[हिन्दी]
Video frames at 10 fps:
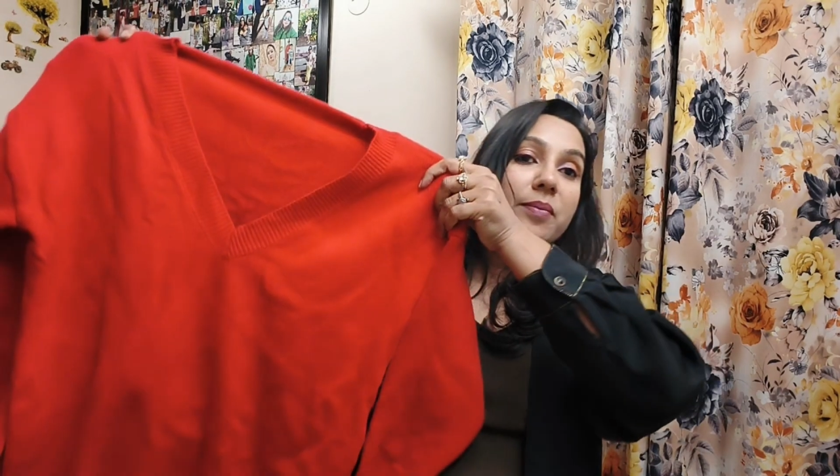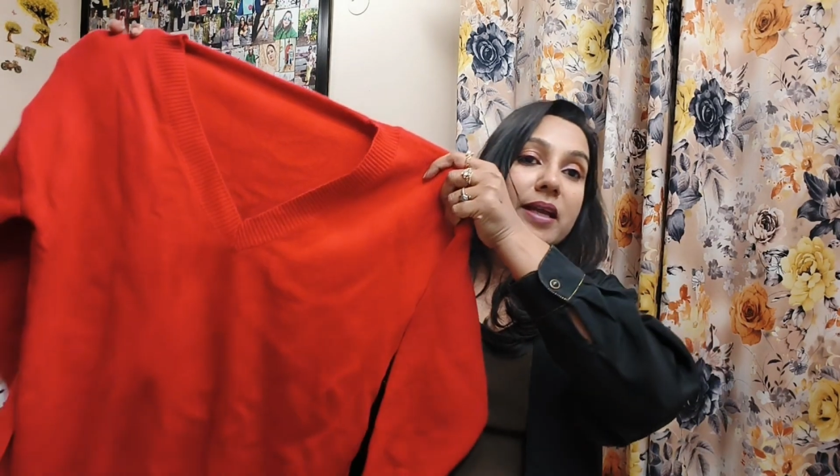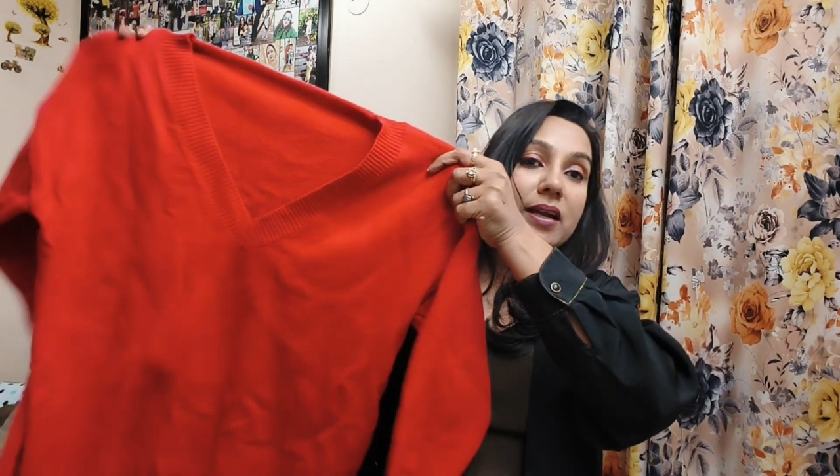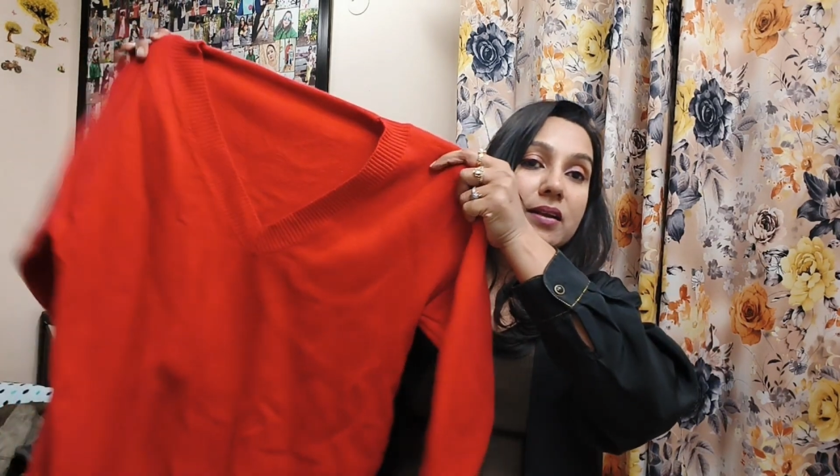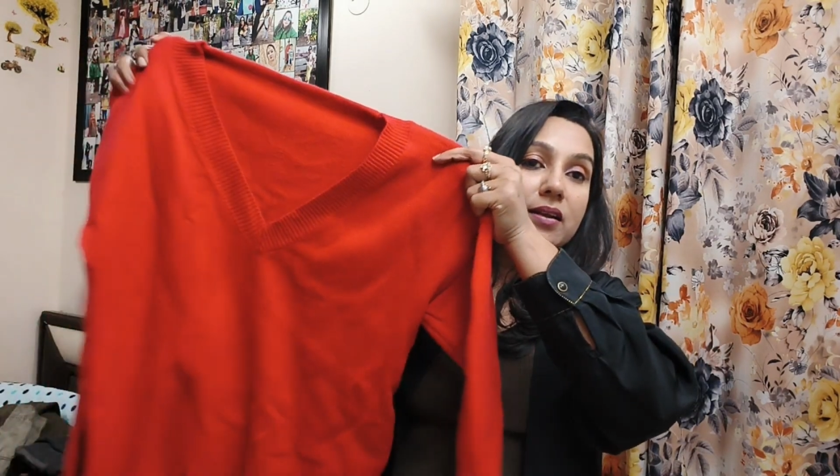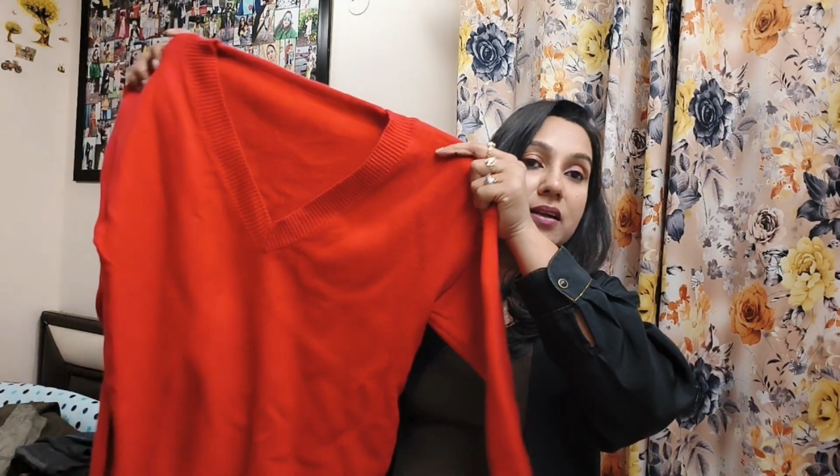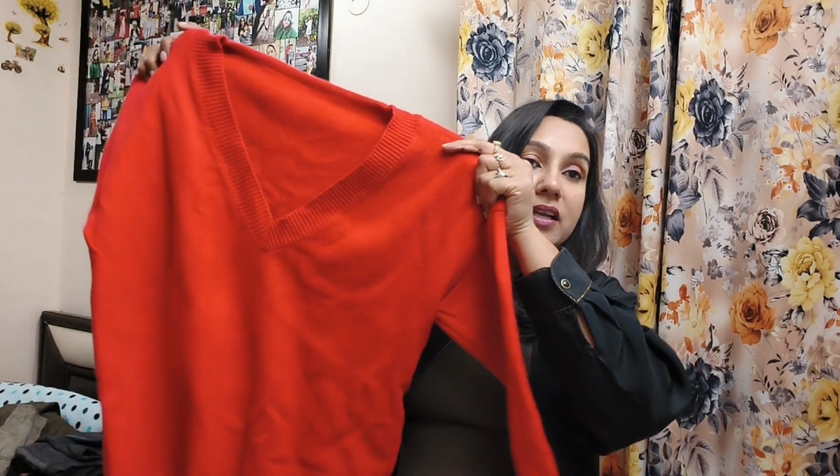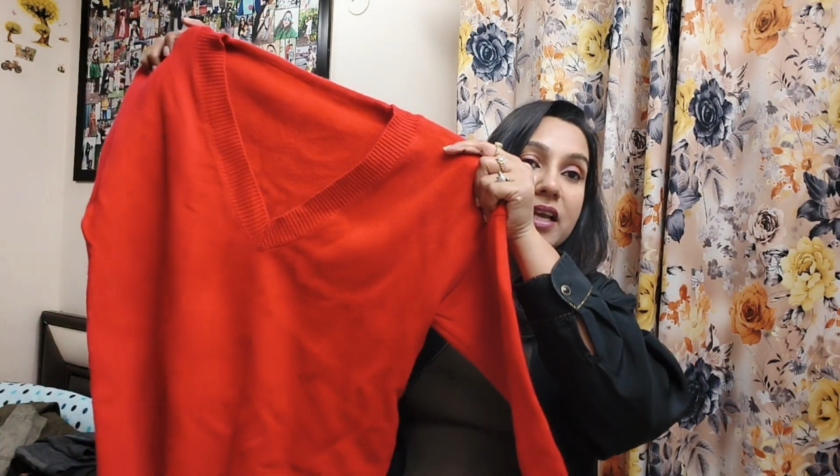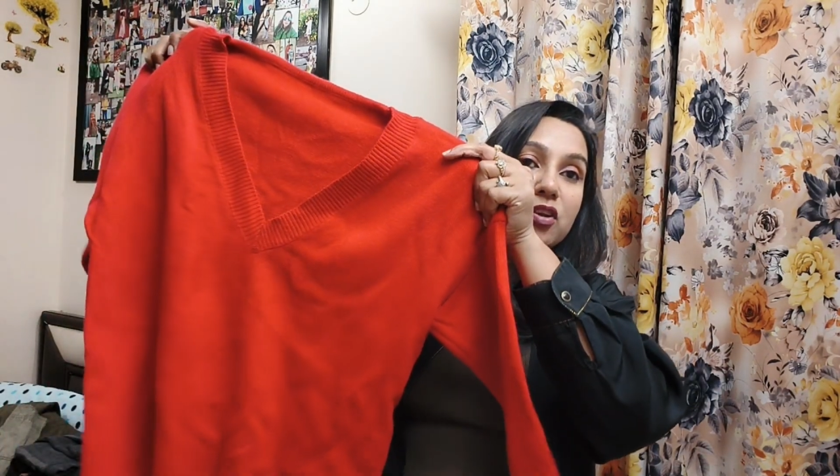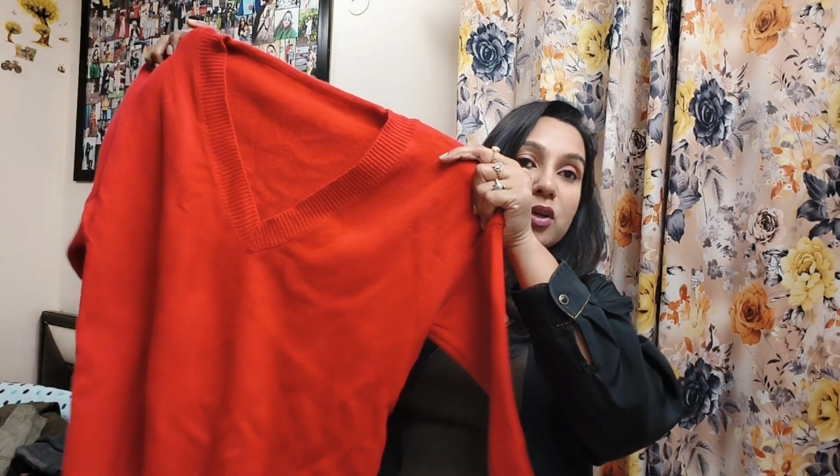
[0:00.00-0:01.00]
मैं रेड कलर ले
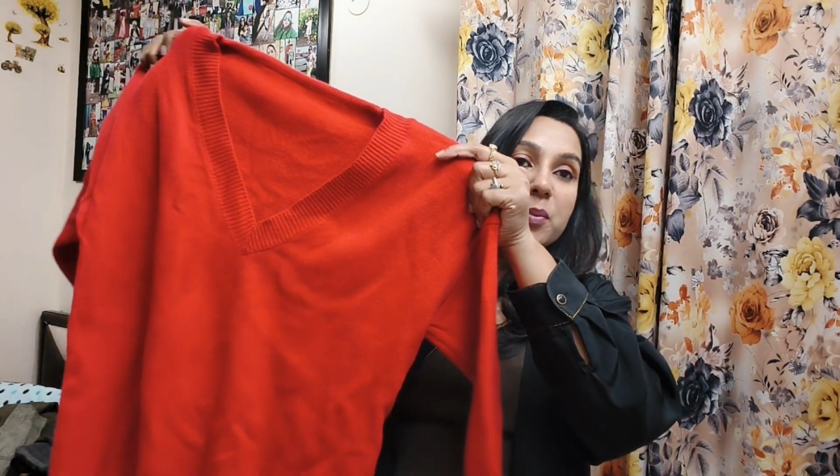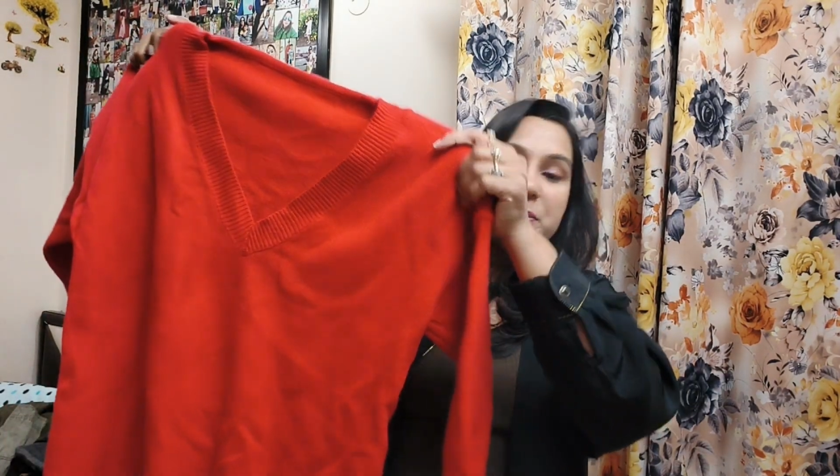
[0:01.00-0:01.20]
आई क्योंकि मेरे